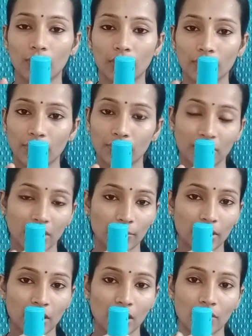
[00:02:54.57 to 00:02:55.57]
వన్ ఫిఫ్టీ
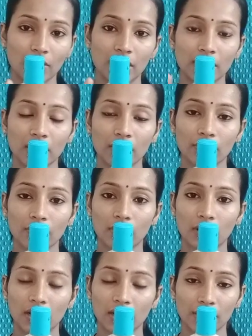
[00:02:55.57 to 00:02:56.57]
ఎంఎల్ కావాలంటే
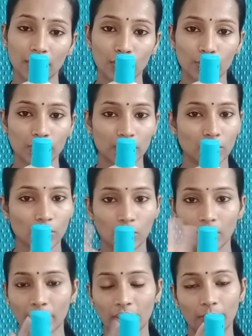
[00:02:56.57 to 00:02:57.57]
హండ్రెడ్ రూపీస్లో
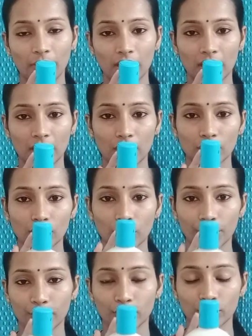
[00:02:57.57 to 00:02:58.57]
కూడా మీకు మార్కెట్లో
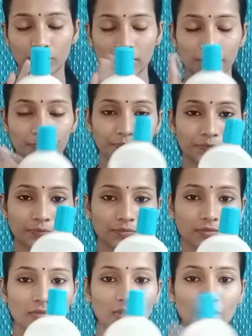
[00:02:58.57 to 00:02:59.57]
దొరికిపోతుంది
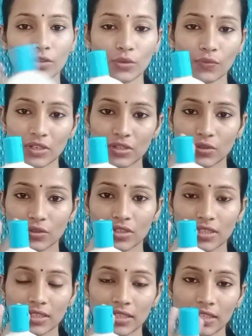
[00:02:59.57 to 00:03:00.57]
సో ఫస్ట్
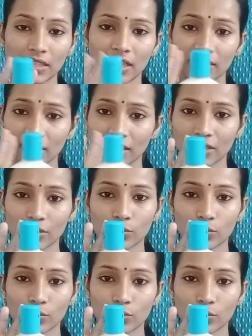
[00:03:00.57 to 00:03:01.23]
వచ్చేసి ఇది అందరికీ